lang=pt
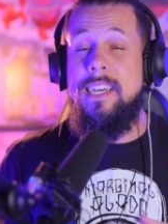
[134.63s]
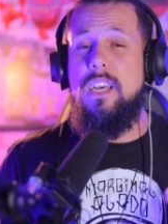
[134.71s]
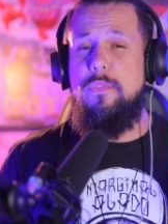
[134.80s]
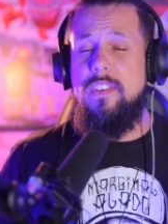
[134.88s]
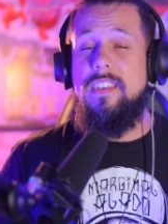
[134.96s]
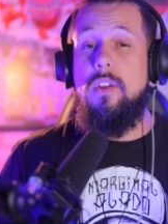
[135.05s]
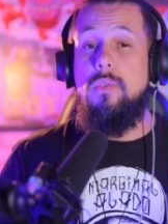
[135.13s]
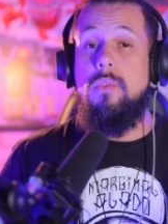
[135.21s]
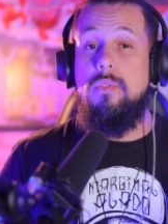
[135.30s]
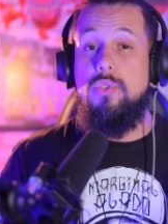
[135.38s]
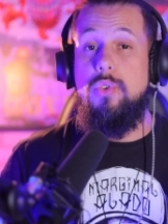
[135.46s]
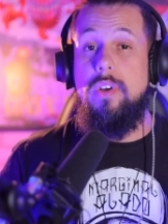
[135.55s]
que fizeram com
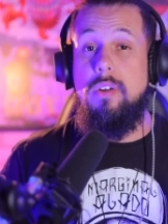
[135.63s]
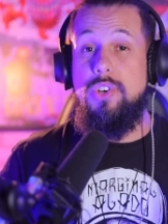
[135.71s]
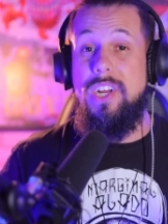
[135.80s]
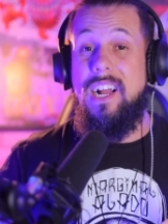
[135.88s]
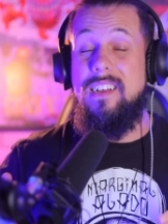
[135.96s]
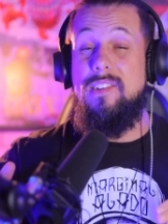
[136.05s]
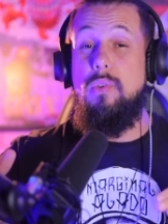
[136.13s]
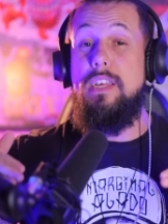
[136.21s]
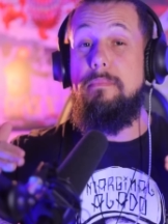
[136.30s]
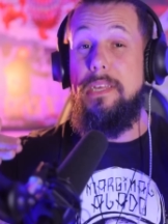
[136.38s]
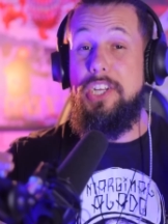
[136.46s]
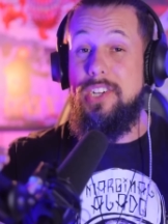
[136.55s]
que o Chorão chegasse ao
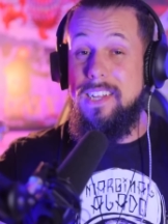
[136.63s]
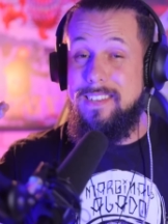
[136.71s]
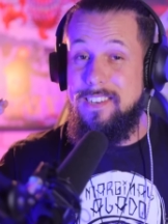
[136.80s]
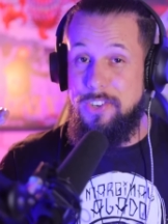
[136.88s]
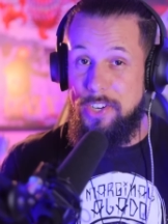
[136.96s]
limite desse